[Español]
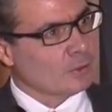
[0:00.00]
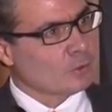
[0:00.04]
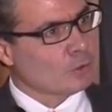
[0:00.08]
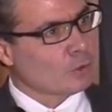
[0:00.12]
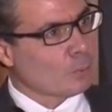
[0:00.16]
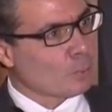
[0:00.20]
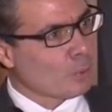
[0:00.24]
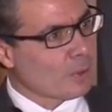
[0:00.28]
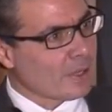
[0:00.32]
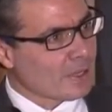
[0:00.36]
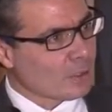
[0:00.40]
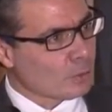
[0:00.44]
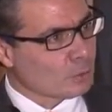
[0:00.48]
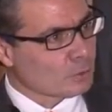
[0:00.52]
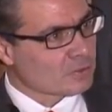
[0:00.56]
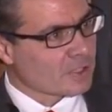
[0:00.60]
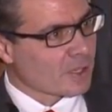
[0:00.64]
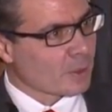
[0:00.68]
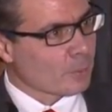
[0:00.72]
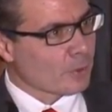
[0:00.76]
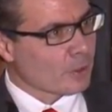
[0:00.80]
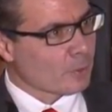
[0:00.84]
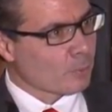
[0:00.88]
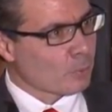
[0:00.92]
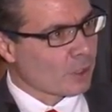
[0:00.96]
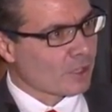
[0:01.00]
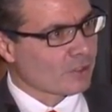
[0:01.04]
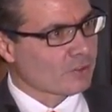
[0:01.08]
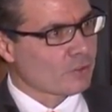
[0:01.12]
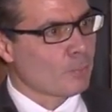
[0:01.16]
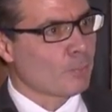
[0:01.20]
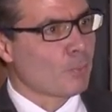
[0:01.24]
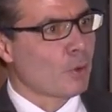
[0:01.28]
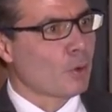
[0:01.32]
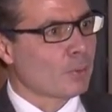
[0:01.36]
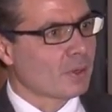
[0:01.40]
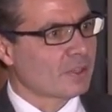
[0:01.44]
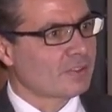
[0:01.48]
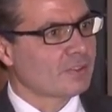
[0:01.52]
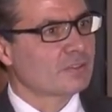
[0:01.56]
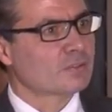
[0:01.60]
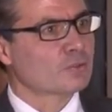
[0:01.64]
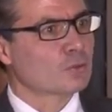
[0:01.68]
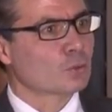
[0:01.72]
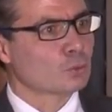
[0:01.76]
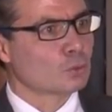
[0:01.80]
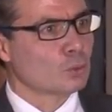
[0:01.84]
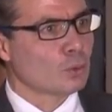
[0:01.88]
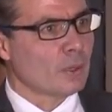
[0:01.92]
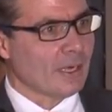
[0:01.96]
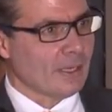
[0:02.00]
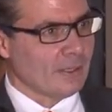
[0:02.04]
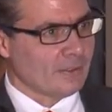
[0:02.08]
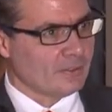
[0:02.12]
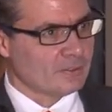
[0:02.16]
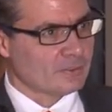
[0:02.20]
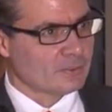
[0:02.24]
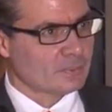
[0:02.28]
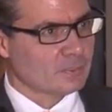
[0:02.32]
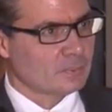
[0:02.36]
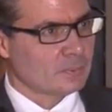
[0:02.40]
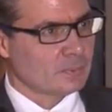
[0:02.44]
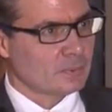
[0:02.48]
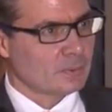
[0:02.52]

no pueden contribuir porque son pobres estructurales.